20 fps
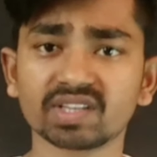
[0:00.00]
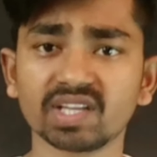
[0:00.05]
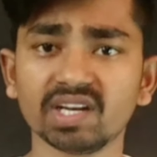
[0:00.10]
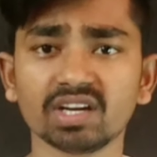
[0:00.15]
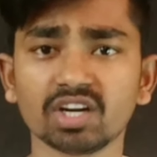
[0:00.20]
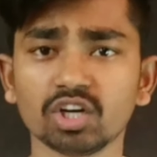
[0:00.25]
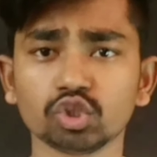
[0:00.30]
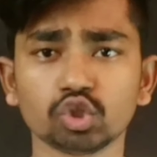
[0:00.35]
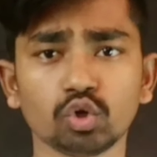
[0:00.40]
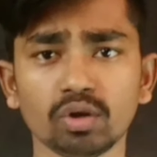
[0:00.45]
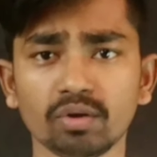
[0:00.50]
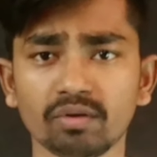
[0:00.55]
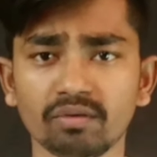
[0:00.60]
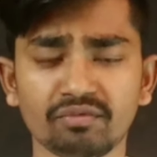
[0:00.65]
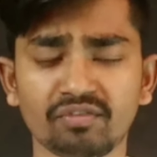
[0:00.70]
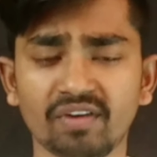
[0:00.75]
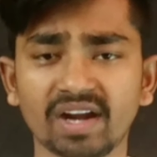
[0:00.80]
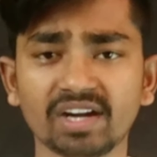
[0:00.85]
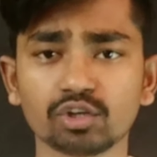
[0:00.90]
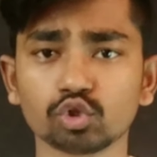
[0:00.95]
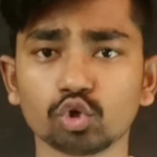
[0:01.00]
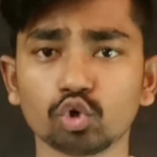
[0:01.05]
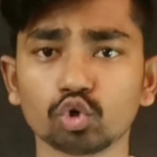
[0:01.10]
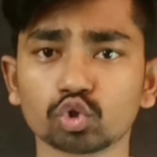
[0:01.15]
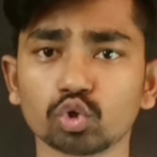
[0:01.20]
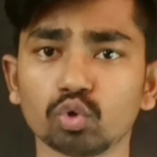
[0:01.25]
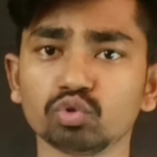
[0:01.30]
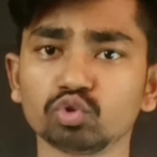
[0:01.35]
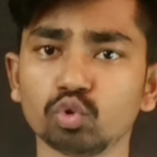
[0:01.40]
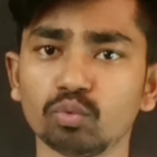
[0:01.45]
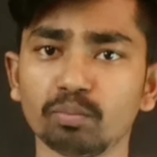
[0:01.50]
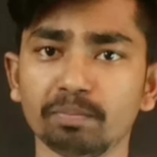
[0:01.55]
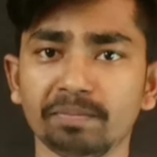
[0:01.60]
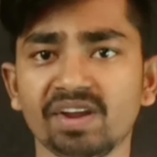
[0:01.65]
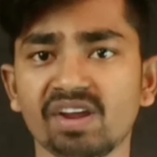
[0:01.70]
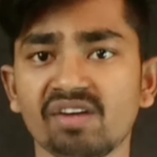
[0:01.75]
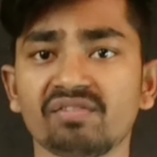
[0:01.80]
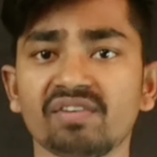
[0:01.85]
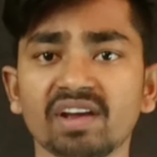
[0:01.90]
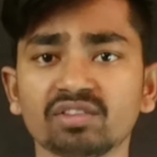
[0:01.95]
स्क्रीन का जो इफेक्ट जोड़ता हूँ जो
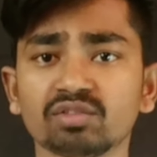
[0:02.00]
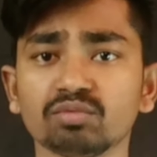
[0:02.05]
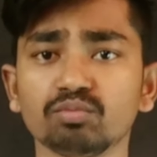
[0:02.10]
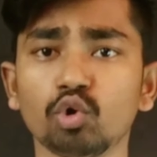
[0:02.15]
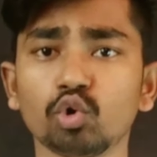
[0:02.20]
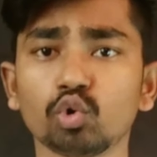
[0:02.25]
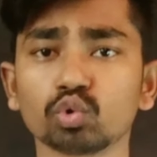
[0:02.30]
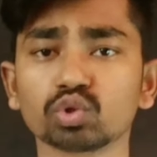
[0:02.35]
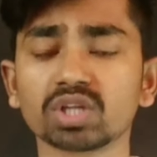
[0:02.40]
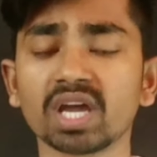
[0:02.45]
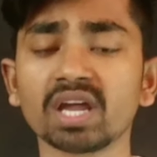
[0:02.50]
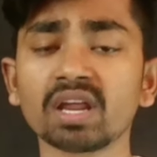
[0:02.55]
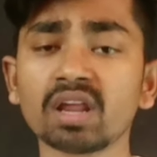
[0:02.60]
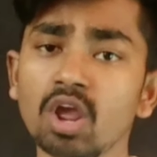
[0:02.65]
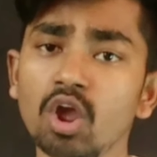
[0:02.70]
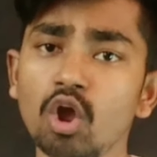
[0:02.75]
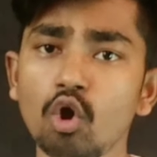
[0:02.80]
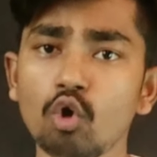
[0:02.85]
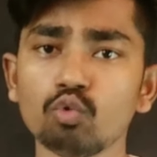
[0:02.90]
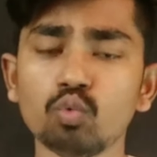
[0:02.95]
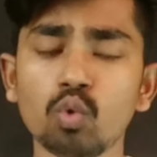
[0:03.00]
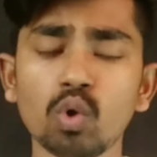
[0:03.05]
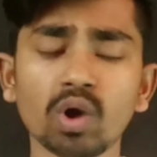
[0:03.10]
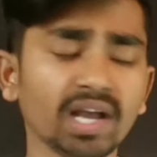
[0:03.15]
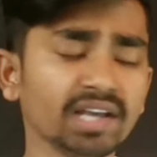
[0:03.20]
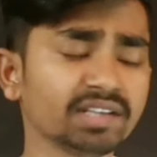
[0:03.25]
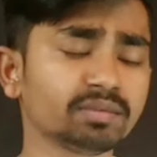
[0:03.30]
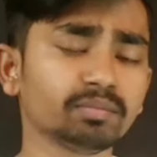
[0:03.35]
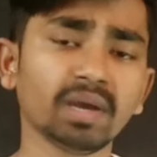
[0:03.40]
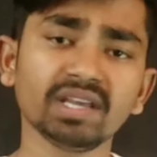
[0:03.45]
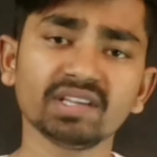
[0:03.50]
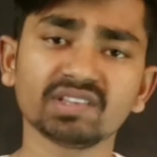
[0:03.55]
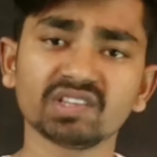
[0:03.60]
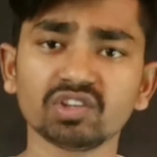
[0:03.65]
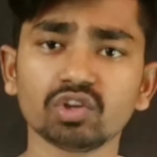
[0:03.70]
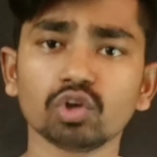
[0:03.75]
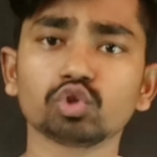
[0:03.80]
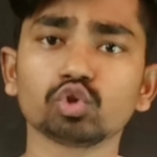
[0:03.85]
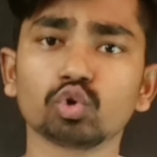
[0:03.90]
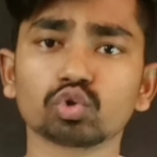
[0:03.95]
बी मोड होता है वो गाइज मैं
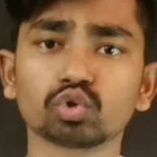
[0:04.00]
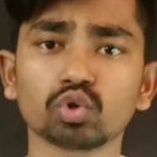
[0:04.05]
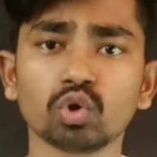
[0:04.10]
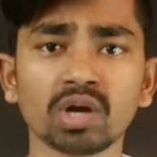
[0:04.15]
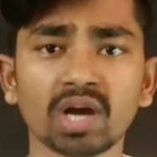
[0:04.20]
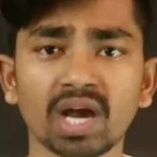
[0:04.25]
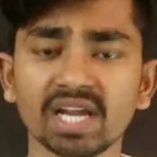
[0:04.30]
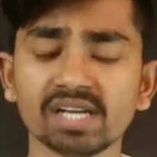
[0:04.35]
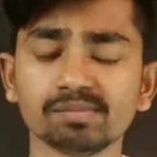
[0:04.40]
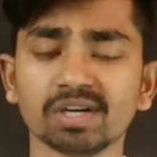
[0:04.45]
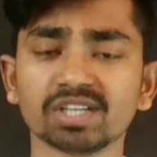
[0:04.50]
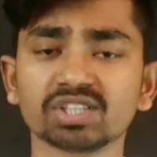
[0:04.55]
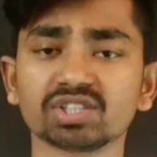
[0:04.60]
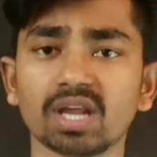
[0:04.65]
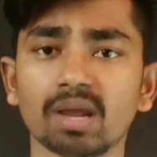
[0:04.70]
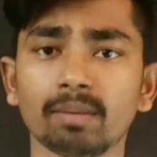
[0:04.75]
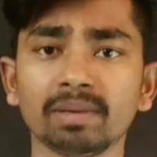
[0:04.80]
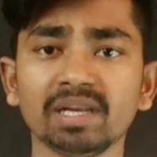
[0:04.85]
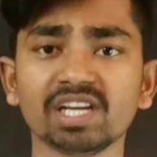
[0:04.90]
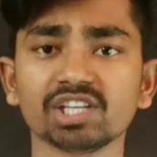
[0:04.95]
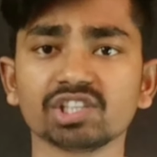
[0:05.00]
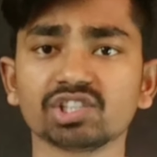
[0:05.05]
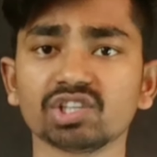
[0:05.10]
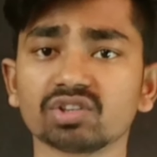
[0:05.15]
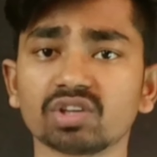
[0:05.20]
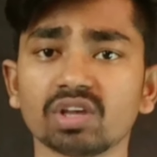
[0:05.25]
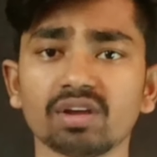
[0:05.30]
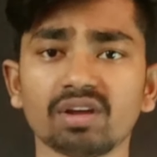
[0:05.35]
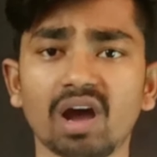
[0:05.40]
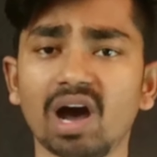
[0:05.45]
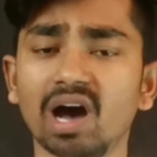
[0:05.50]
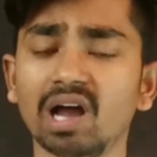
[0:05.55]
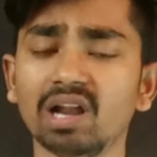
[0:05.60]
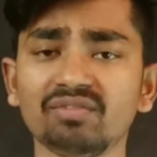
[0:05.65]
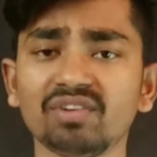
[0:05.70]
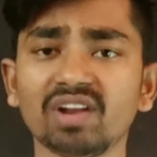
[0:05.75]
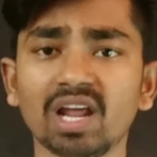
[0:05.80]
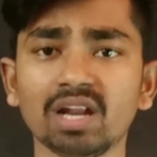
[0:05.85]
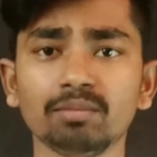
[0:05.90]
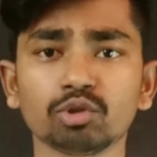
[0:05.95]
इसी से जोड़ता हूँ काइन मास्टर एप्लीकेशन से
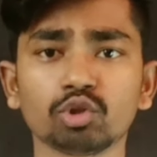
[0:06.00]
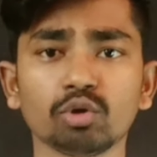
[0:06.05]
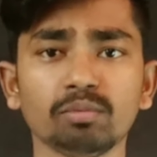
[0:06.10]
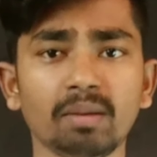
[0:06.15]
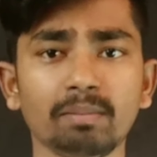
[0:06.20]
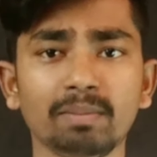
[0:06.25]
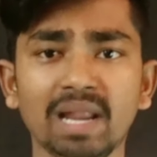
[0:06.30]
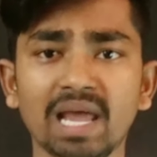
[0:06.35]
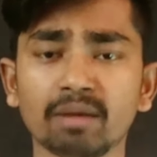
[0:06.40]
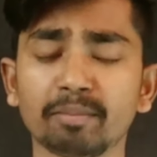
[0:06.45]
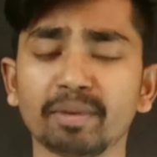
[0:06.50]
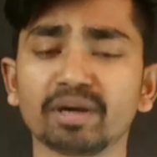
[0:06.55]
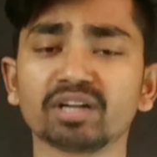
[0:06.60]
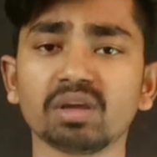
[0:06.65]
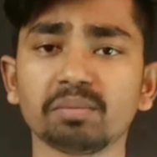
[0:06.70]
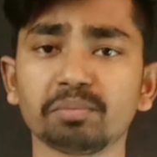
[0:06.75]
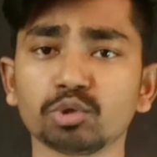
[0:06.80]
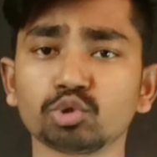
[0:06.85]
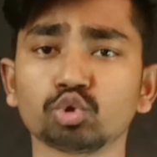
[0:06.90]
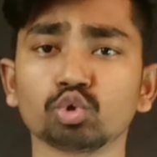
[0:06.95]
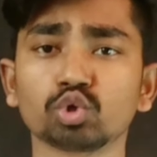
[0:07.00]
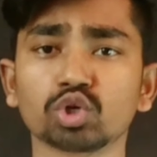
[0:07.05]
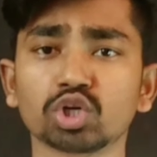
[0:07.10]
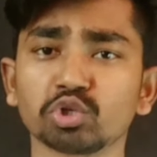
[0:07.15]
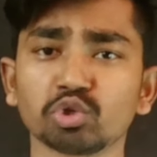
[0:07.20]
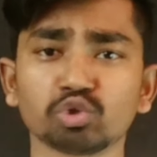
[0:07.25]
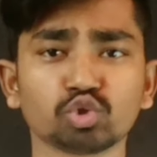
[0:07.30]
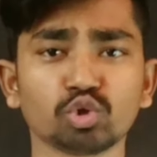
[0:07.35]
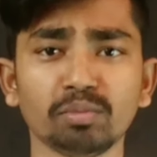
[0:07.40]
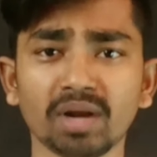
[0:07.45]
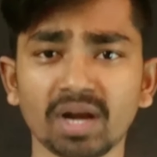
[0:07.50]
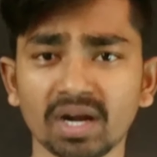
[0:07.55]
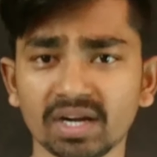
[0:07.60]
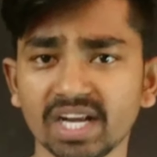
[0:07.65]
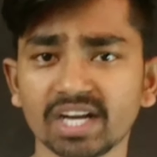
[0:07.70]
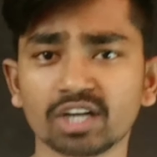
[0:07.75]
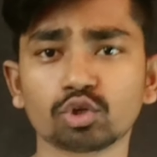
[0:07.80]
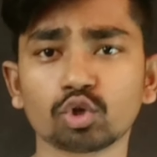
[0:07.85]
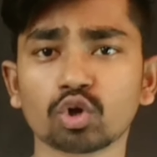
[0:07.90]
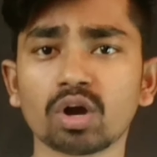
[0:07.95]
हाल फिलहाल में तो मैं ब्लैक पर्दे पर शूट करता हूँ जो मेरा
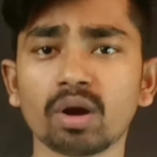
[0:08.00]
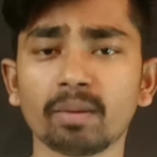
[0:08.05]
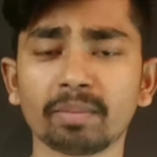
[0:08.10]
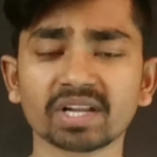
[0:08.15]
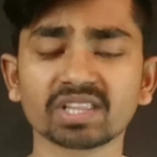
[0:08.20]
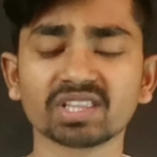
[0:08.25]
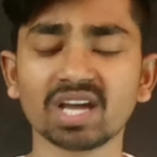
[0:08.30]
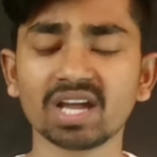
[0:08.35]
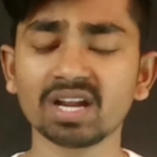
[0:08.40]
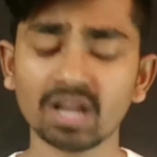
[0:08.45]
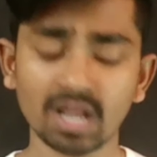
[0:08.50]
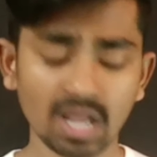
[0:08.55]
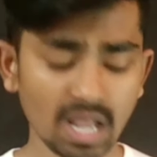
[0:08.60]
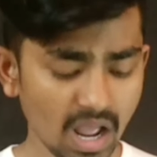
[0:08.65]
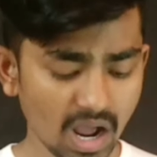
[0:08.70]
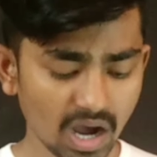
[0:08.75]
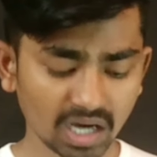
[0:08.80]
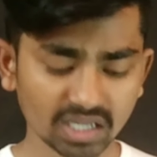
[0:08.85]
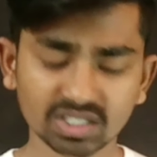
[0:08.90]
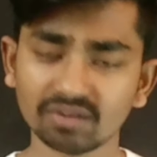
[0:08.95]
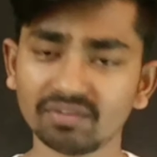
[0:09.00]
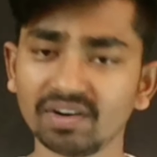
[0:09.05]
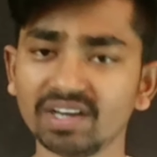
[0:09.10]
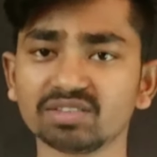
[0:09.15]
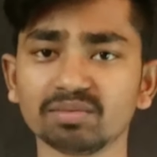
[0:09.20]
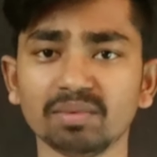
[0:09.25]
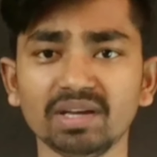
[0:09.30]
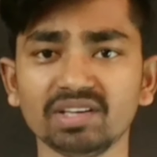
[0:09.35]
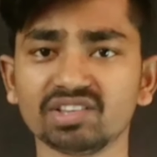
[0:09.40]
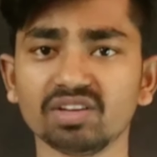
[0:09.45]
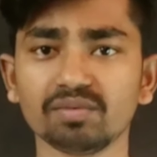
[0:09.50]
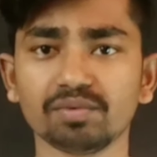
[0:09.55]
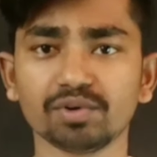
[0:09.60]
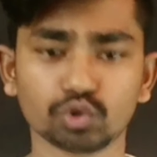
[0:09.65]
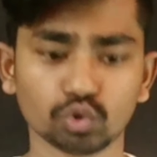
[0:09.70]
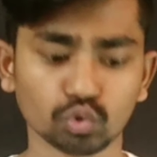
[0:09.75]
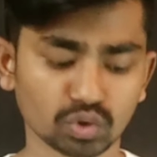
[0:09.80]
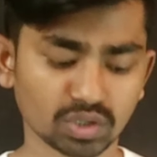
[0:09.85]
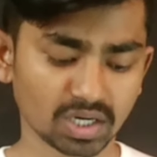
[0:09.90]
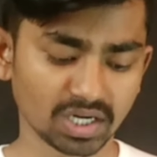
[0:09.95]
टिकटॉक का पर्दा है अदरवाइज़ मैं इसी
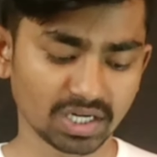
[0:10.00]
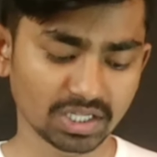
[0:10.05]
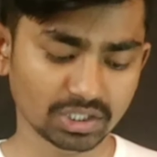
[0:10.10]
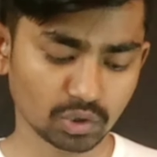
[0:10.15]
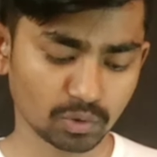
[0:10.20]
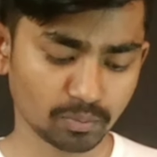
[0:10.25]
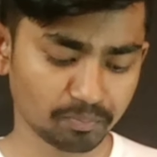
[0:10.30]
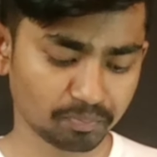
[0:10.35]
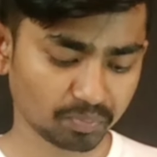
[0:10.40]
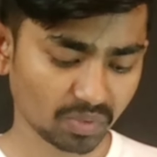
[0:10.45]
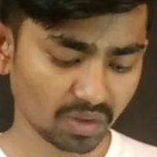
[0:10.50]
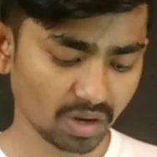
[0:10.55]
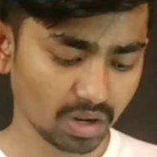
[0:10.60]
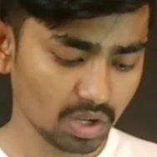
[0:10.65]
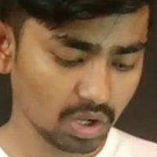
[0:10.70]
पर शूट नोट कर लेता हूँ